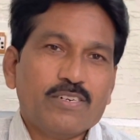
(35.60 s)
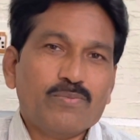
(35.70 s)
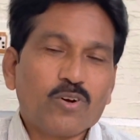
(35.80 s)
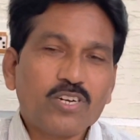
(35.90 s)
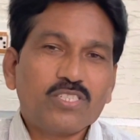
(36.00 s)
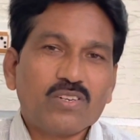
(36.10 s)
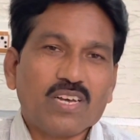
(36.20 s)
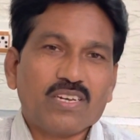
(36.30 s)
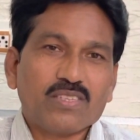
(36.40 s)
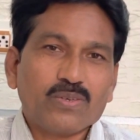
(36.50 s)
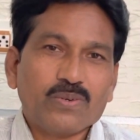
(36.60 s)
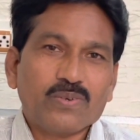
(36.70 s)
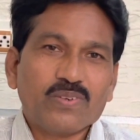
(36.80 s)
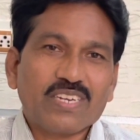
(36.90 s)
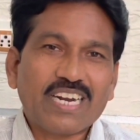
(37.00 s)
మొక్కజొన్నతో
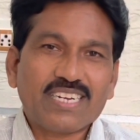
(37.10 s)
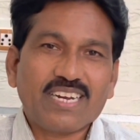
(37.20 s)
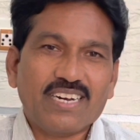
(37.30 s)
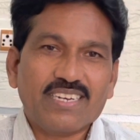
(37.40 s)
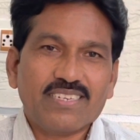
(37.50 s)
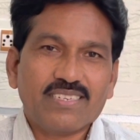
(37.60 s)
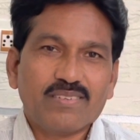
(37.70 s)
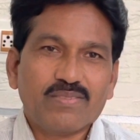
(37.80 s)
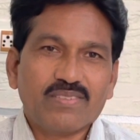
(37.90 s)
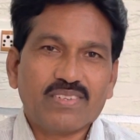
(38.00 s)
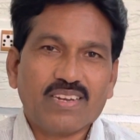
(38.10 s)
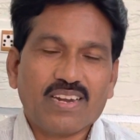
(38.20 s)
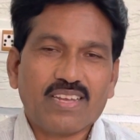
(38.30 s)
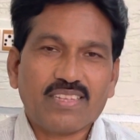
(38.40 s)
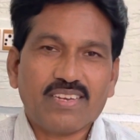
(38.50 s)
గట్కా
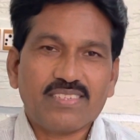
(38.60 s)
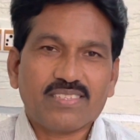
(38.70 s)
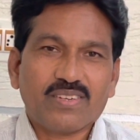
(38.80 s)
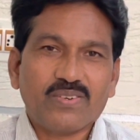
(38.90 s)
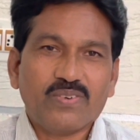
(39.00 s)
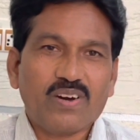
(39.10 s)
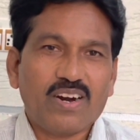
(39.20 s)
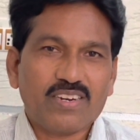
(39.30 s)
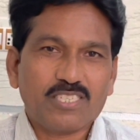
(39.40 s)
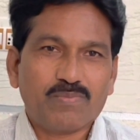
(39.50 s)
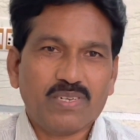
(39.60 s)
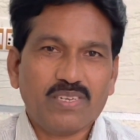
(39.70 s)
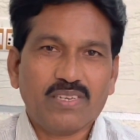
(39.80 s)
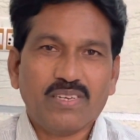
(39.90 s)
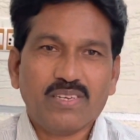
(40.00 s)
ఎట్లా తయారు చేస్తారో ఆ రెసిపీని
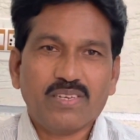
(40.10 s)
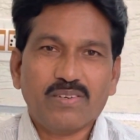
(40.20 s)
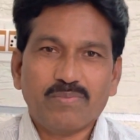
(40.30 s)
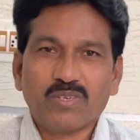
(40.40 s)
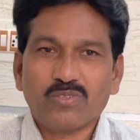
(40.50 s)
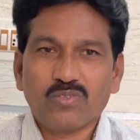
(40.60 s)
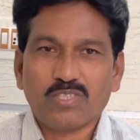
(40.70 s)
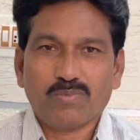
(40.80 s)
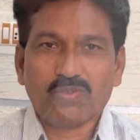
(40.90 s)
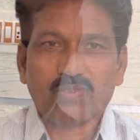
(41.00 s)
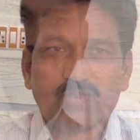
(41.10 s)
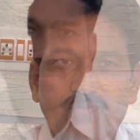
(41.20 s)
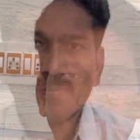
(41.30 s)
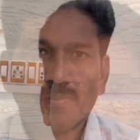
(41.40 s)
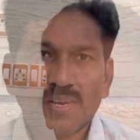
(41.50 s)
మీకు చూపించబోతున్నాం
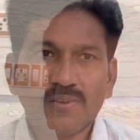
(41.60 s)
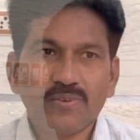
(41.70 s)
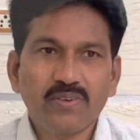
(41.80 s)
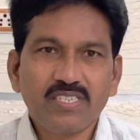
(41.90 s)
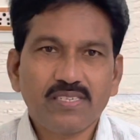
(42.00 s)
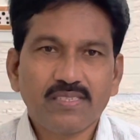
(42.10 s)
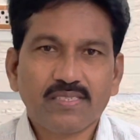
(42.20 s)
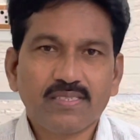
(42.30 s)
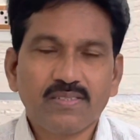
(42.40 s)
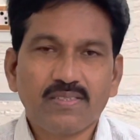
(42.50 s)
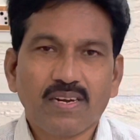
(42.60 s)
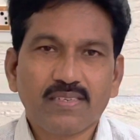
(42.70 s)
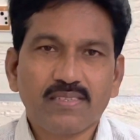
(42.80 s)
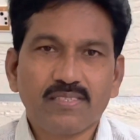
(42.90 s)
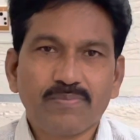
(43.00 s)
మన న్యూట్రిషనిస్ట్స్
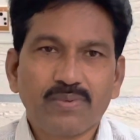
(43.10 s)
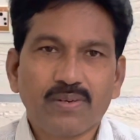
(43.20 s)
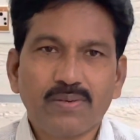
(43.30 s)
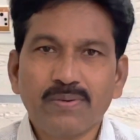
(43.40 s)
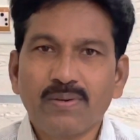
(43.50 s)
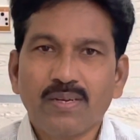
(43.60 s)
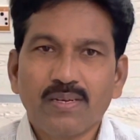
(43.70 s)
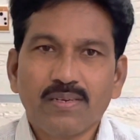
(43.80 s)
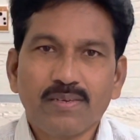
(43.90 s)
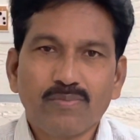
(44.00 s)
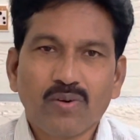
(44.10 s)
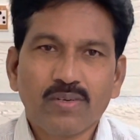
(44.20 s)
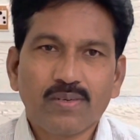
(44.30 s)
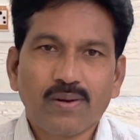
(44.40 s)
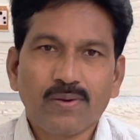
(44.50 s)
డాక్టర్స్ చెప్పినట్టు ఈ
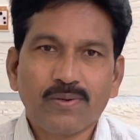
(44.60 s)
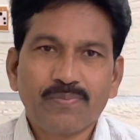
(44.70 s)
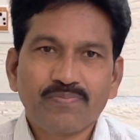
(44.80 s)
మొక్కజొన్నలో